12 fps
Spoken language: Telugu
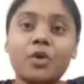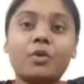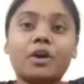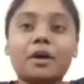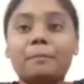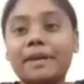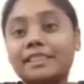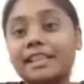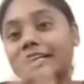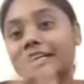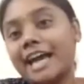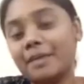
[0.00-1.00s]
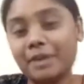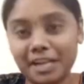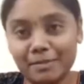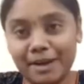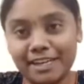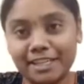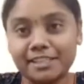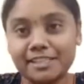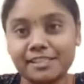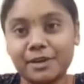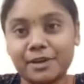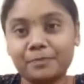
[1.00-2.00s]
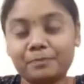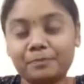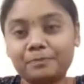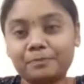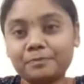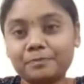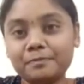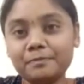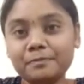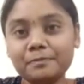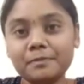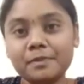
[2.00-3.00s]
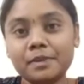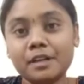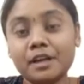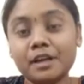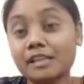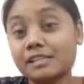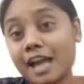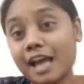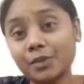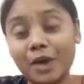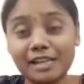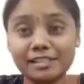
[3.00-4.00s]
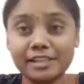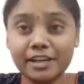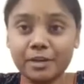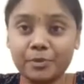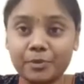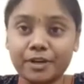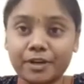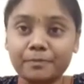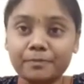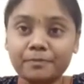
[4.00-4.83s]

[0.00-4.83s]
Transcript: ఒక పెద్ద డైమండ్ ని బయటికి తీశారు ఆ సాధువు ఆశ్చర్యపోయాడు